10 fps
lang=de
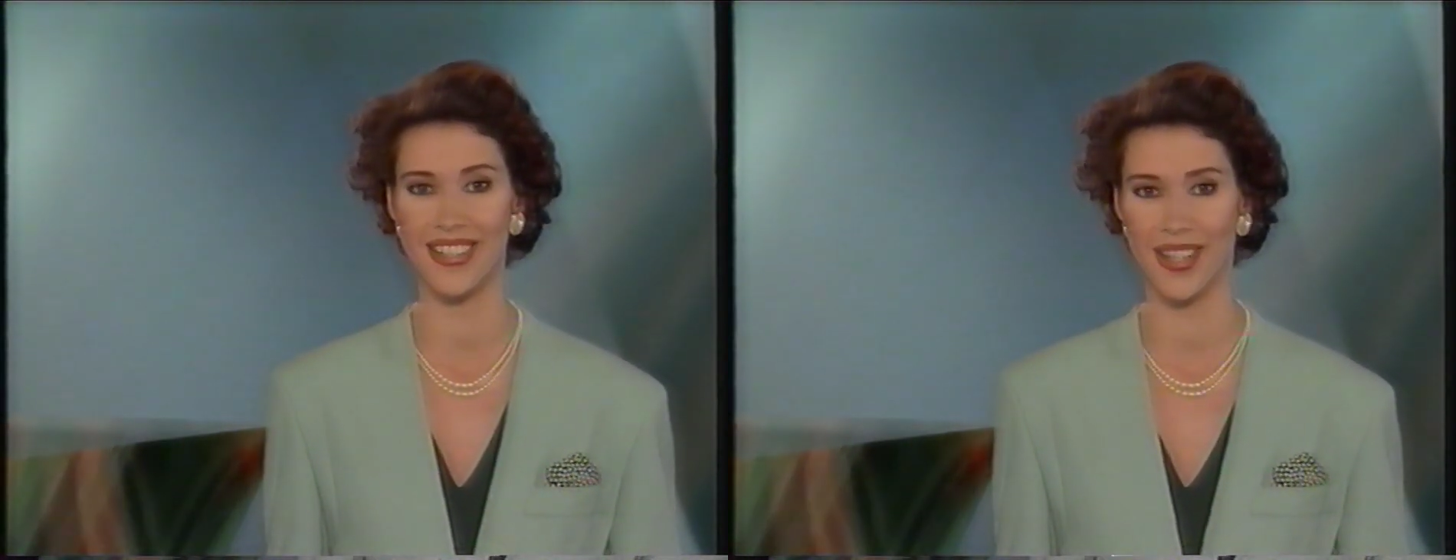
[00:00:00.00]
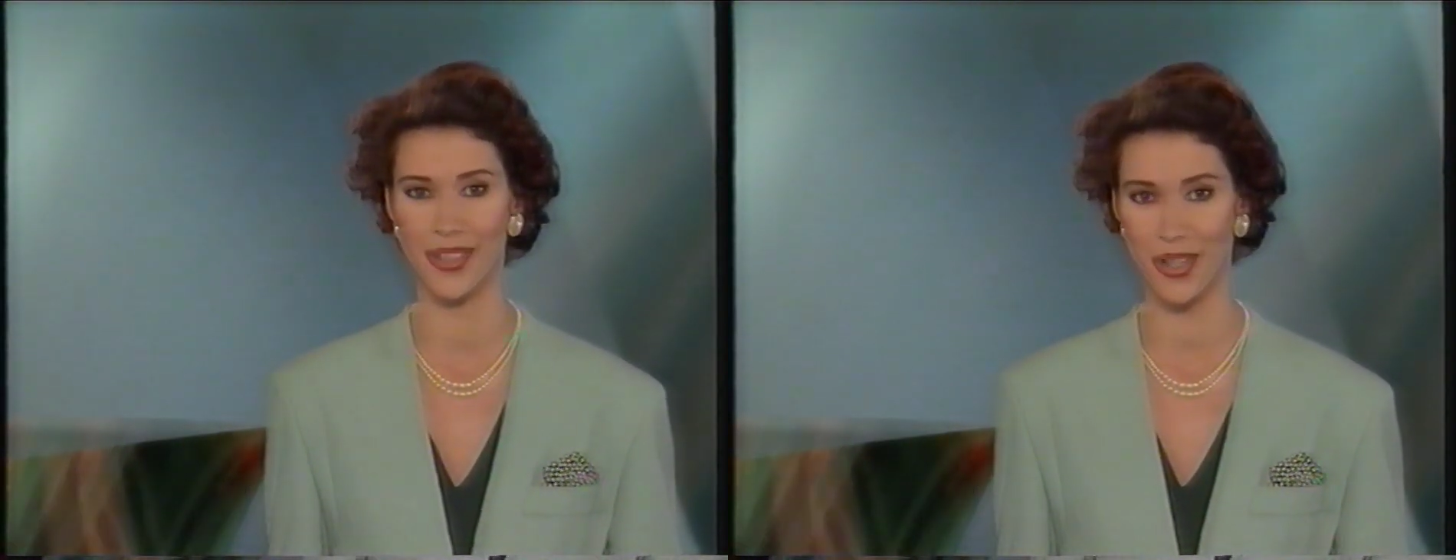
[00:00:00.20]

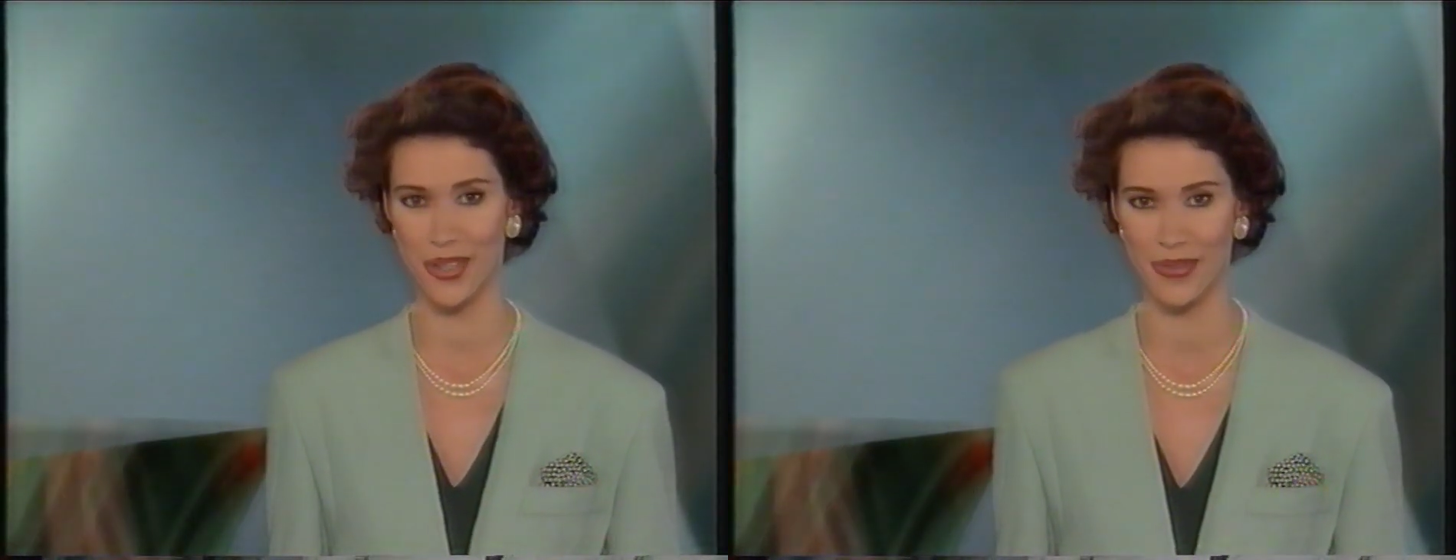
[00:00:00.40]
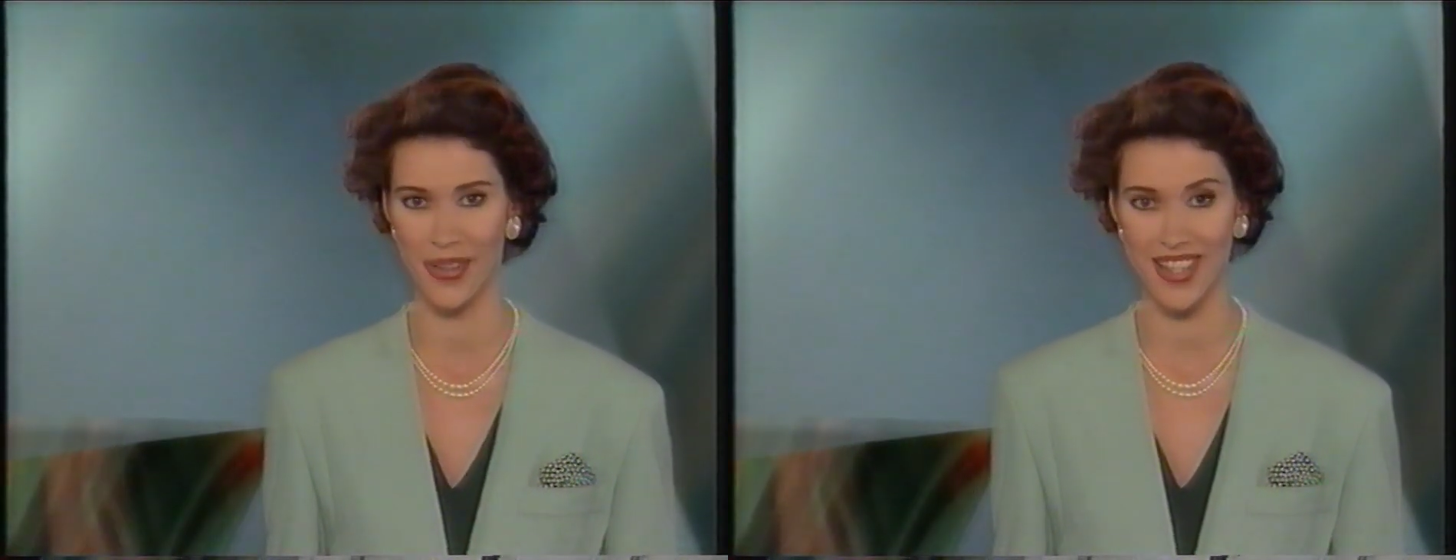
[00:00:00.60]
dieser
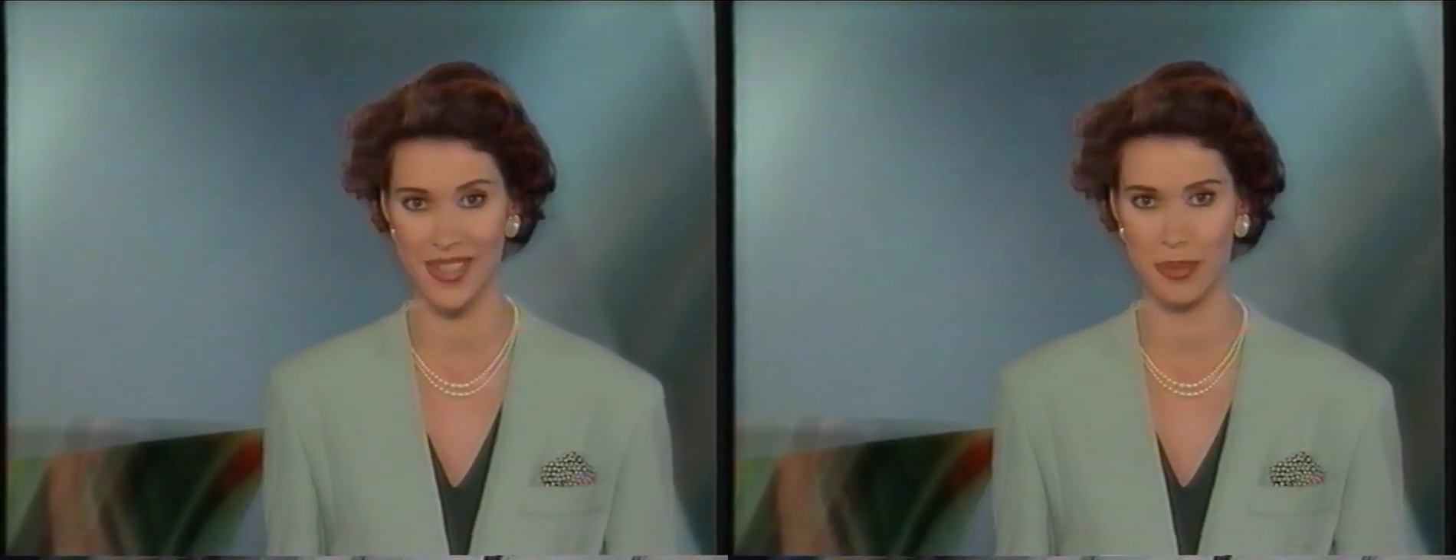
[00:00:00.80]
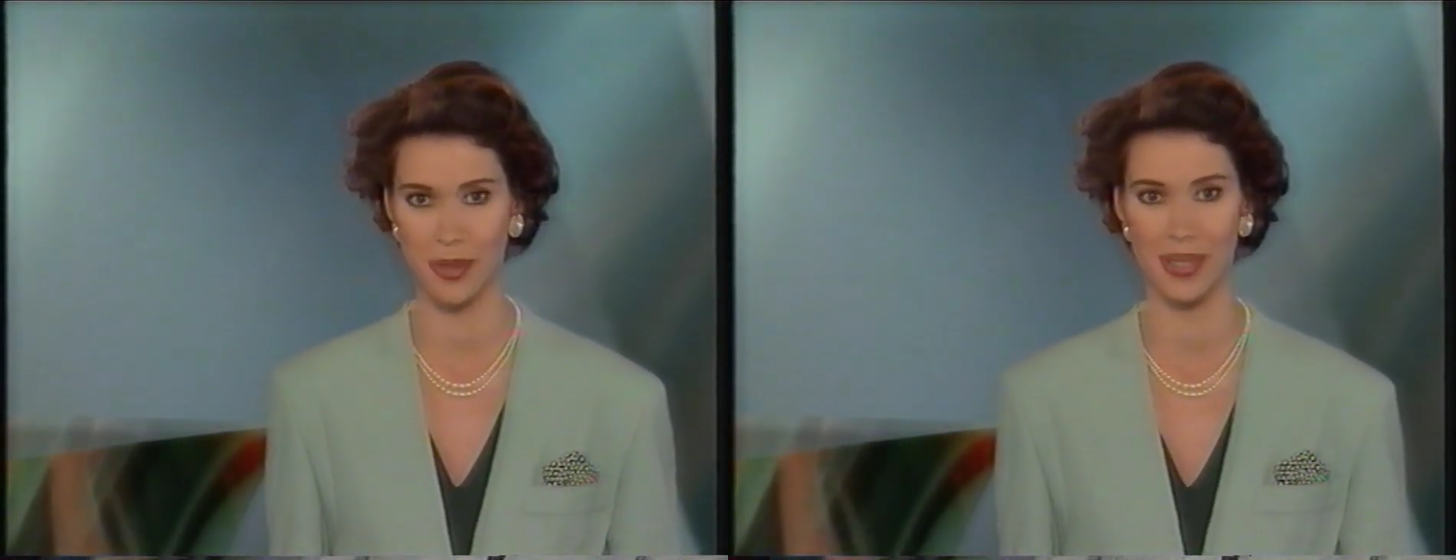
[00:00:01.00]
deutschen
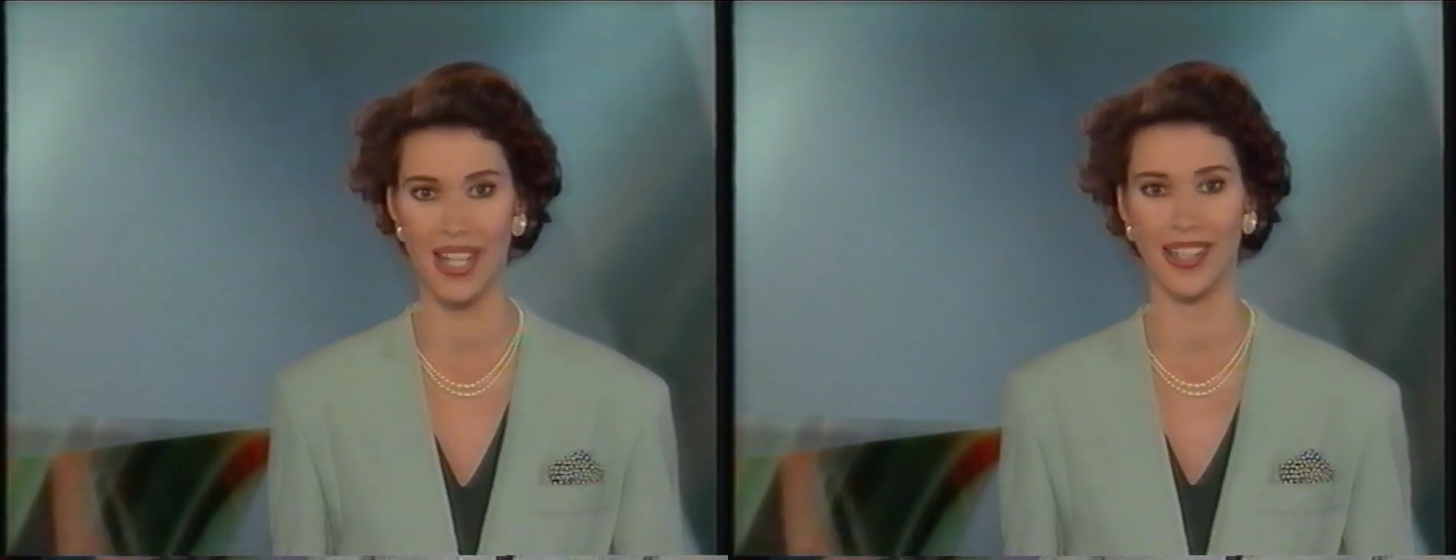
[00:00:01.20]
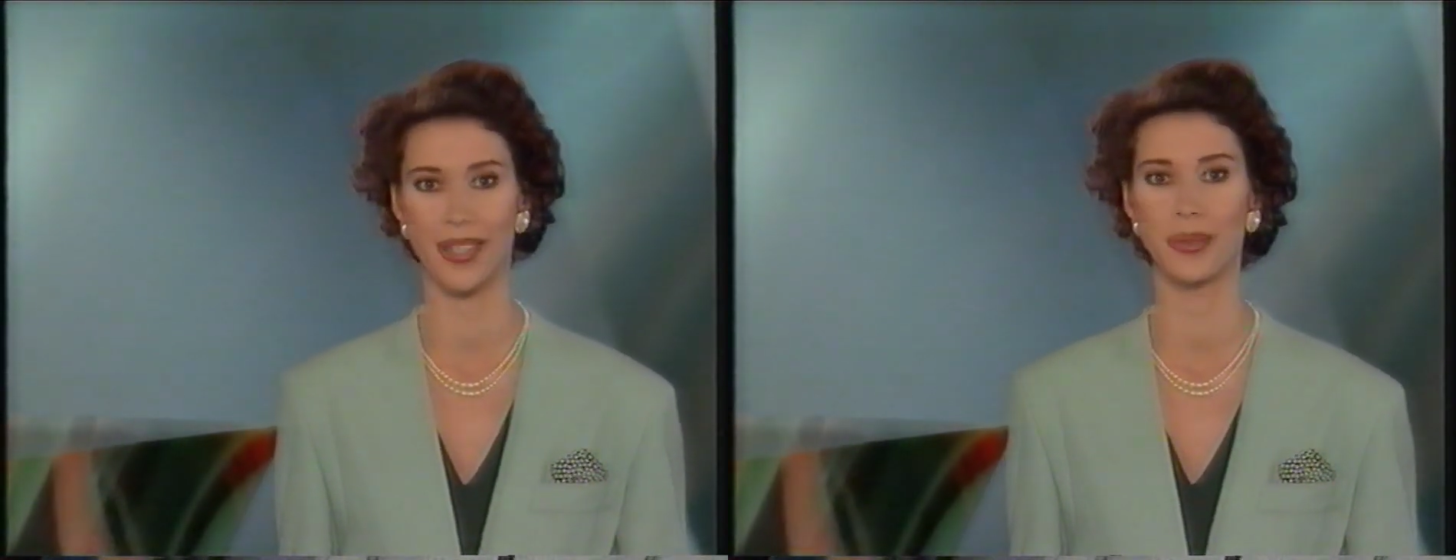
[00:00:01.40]

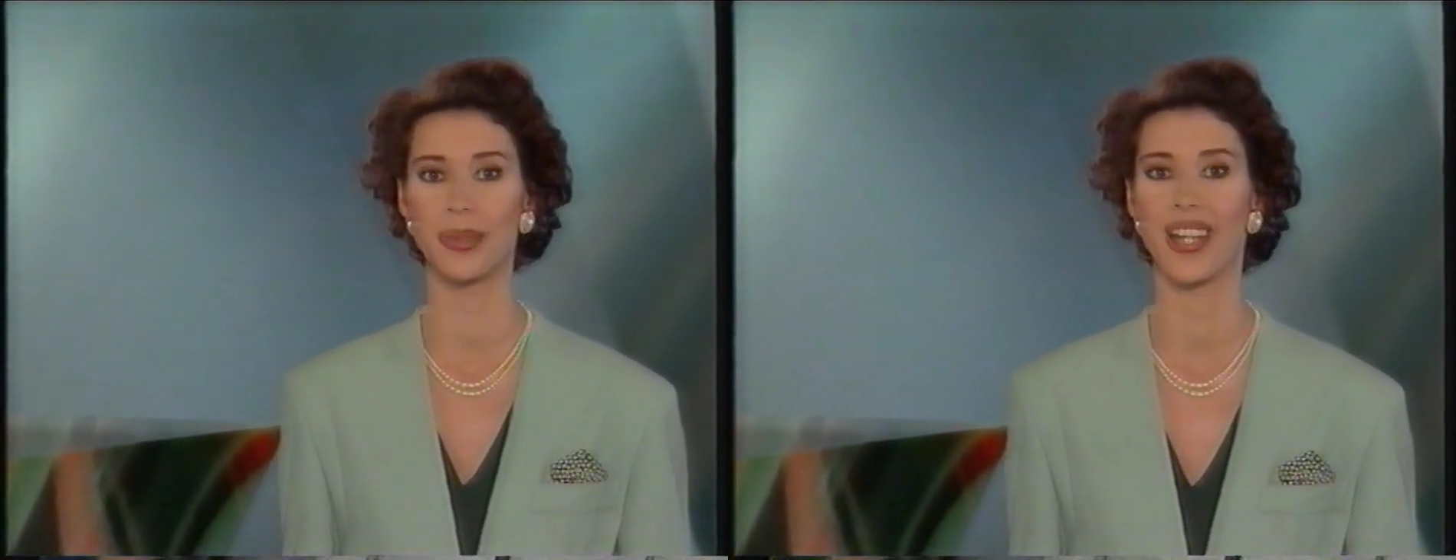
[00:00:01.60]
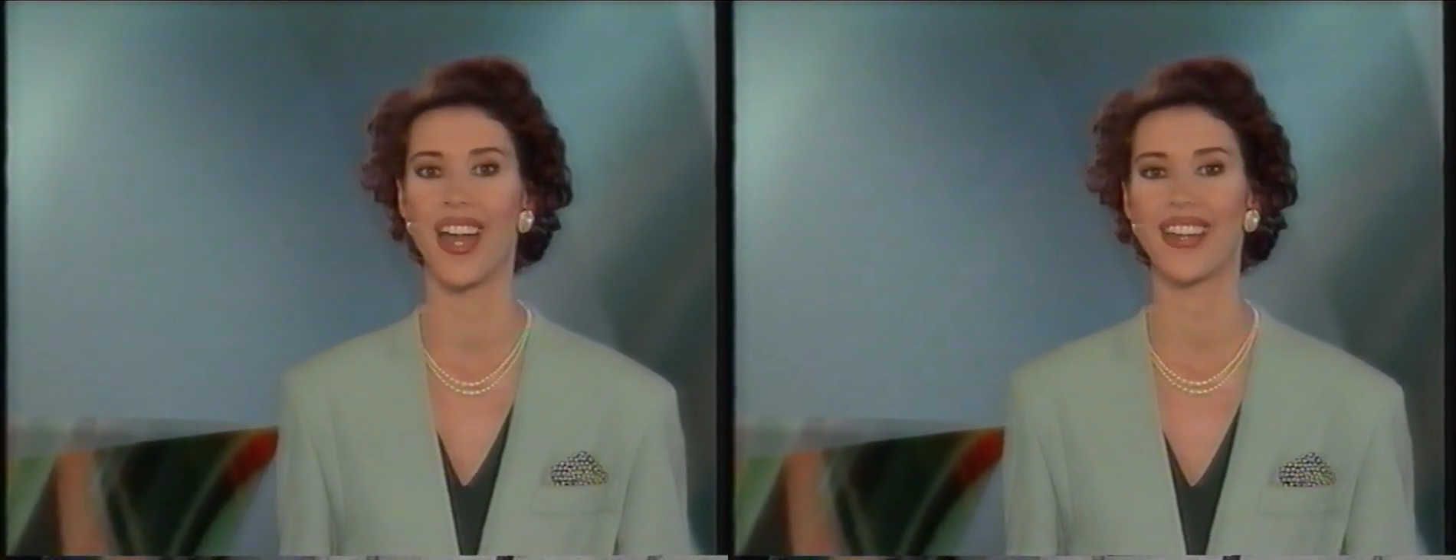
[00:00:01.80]
Fernsehpremiere
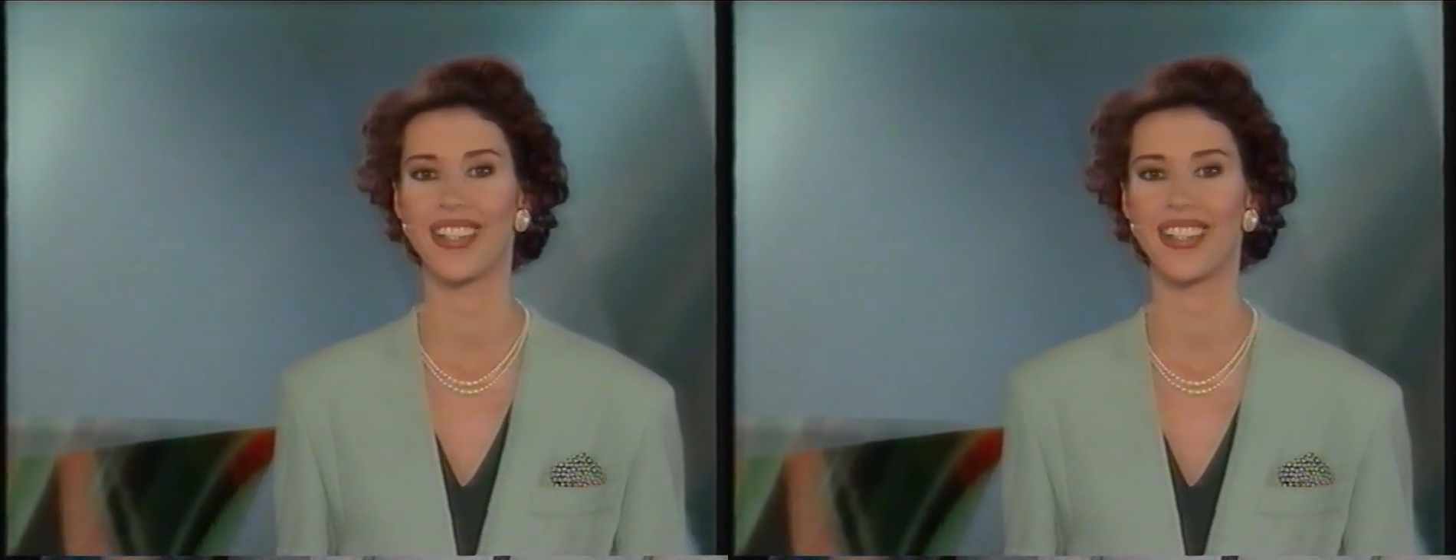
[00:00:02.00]
nun